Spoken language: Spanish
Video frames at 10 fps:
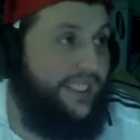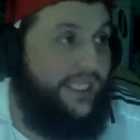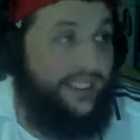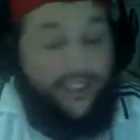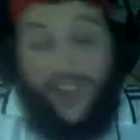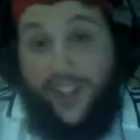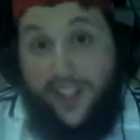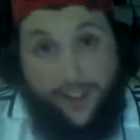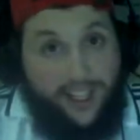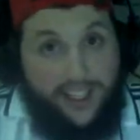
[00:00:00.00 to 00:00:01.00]
Gracias
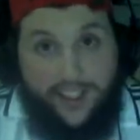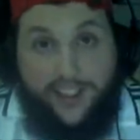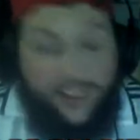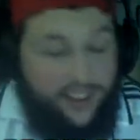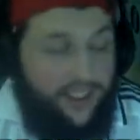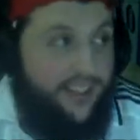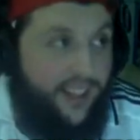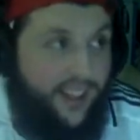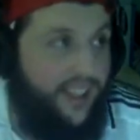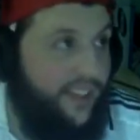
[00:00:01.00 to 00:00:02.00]
a Fellaini, ¿eh? La
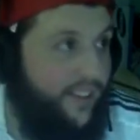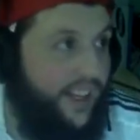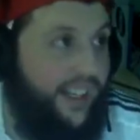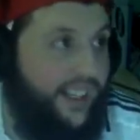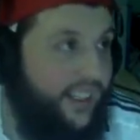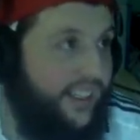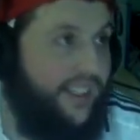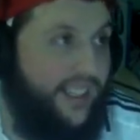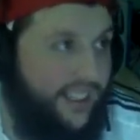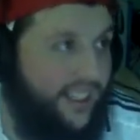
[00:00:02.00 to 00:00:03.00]
verdad es que Fellaini
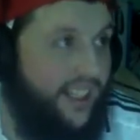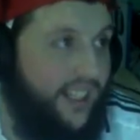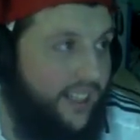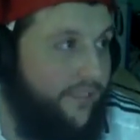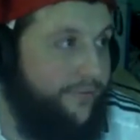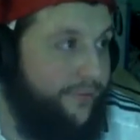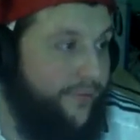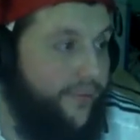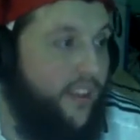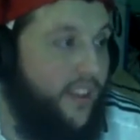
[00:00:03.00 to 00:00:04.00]
se la saca
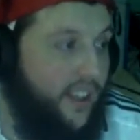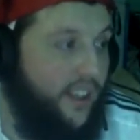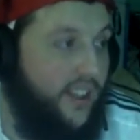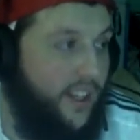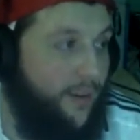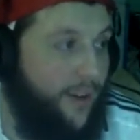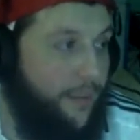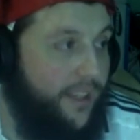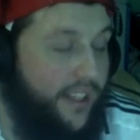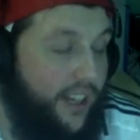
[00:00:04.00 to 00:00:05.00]
y tiene buena
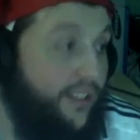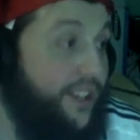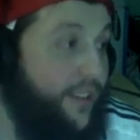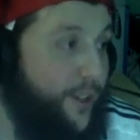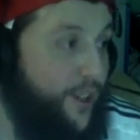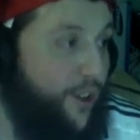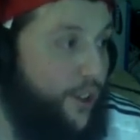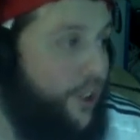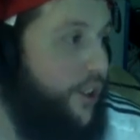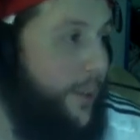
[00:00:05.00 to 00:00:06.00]
pinta. Ahí lo estáis viendo,
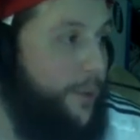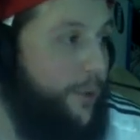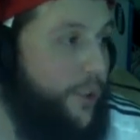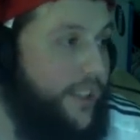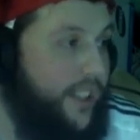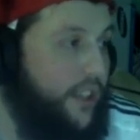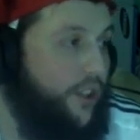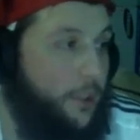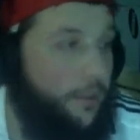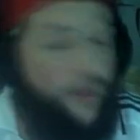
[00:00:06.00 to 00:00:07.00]
dos goles, minuto
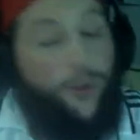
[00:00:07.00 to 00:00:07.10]
22 y minuto